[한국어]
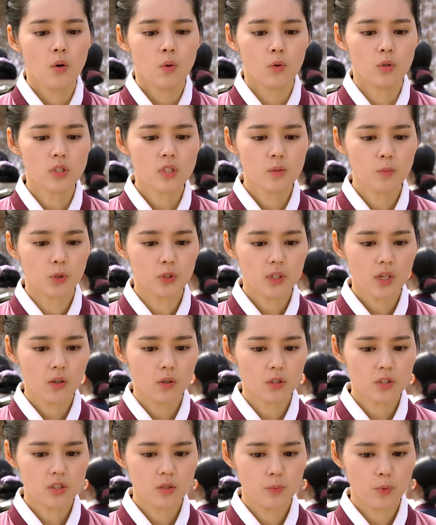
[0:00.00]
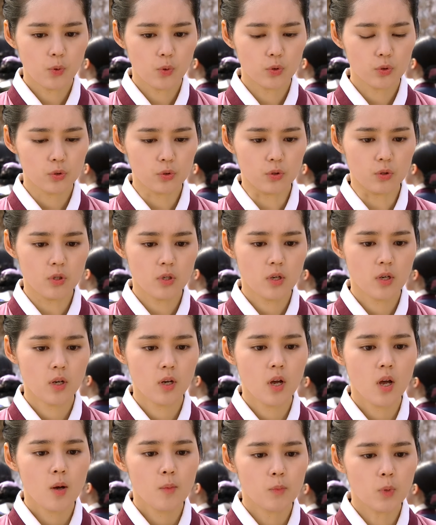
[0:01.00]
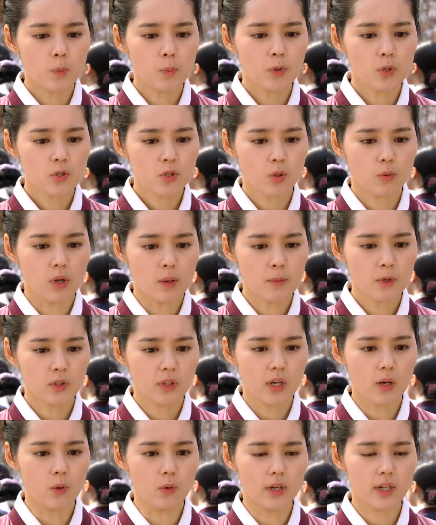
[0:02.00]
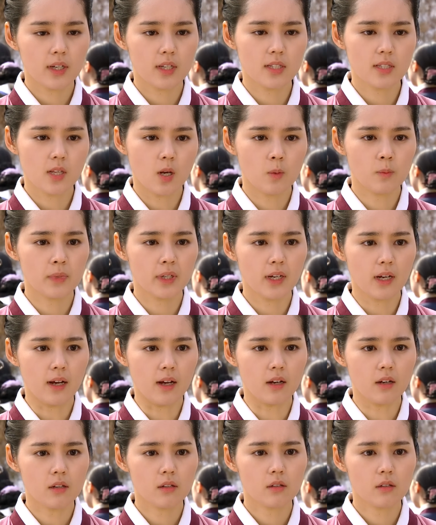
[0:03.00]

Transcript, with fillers: 옳지 못한 것을 보고도 못 본 척 외면해야 옳았겠사옵니까?